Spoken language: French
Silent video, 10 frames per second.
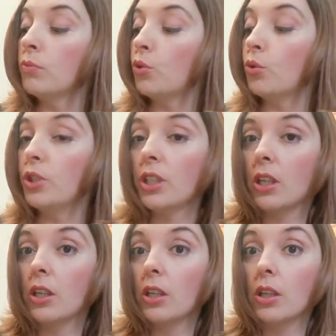je
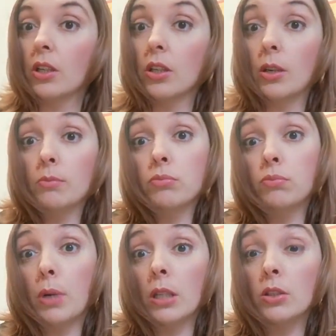dirais à
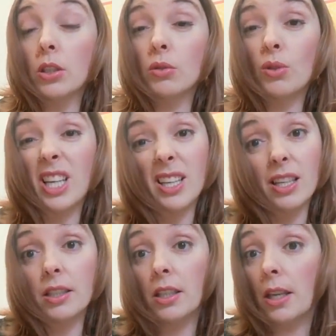partir de la
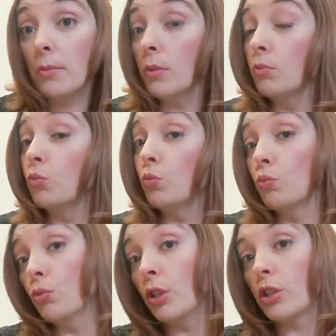quatrième,
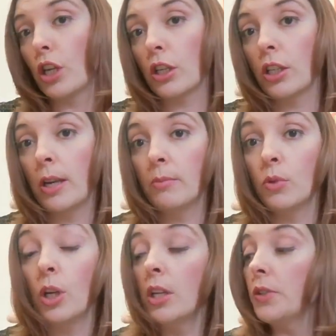les
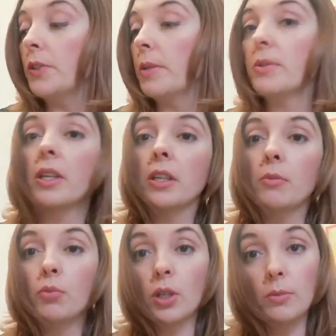cinquième, sixième,
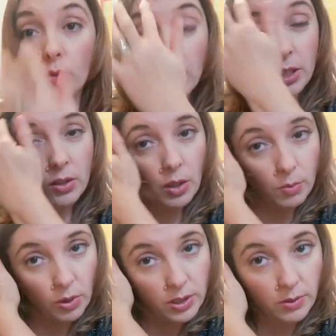cinquième pour les bons lecteurs,
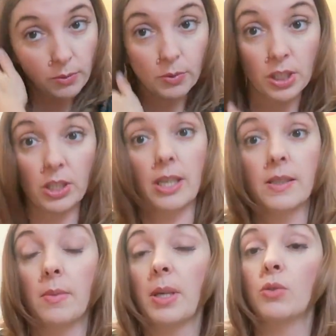pour les enfants déjà
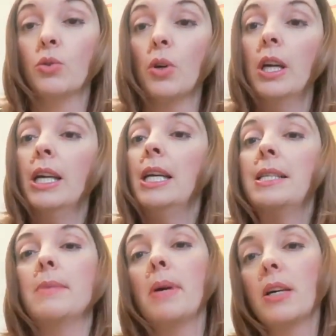assez matures.
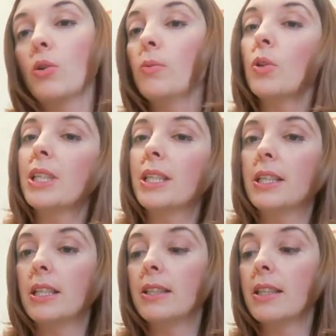C'est pas un roman
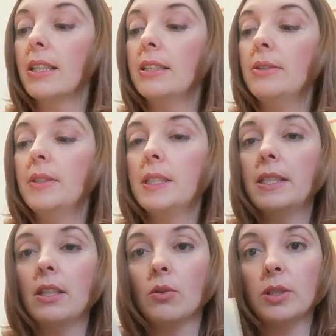qui est très
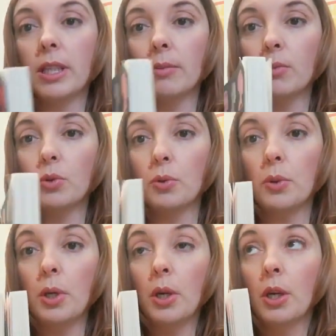difficile en termes
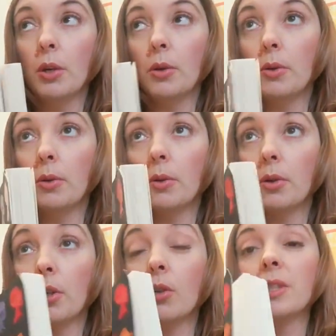de euh,
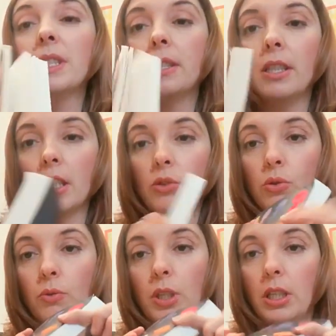quantité de
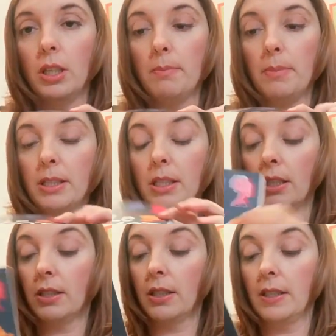lecture, vous voyez il n'est pas
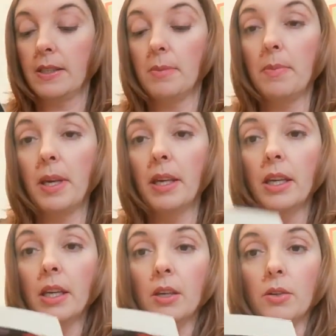très très épais,
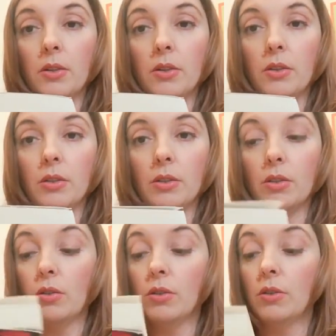
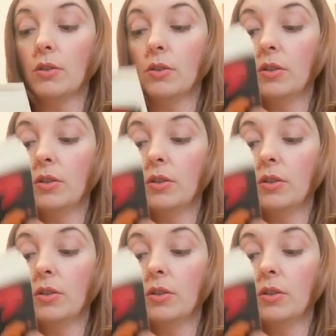euh,